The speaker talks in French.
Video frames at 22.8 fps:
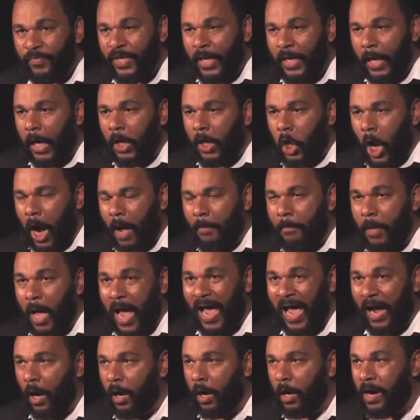comme
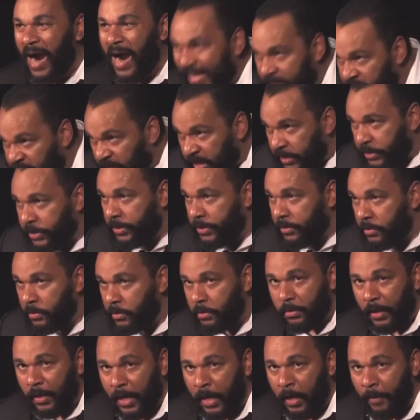un raciste.
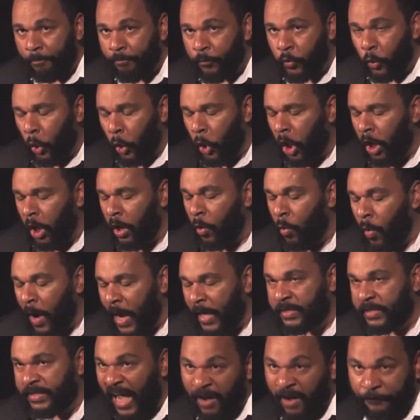Hein. loin
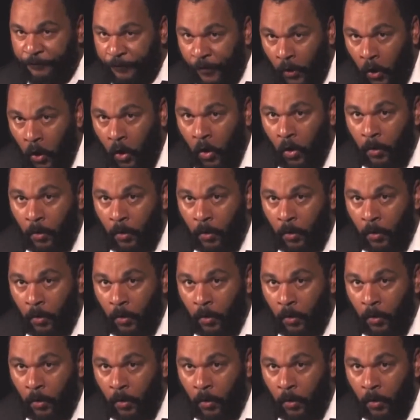sans faux.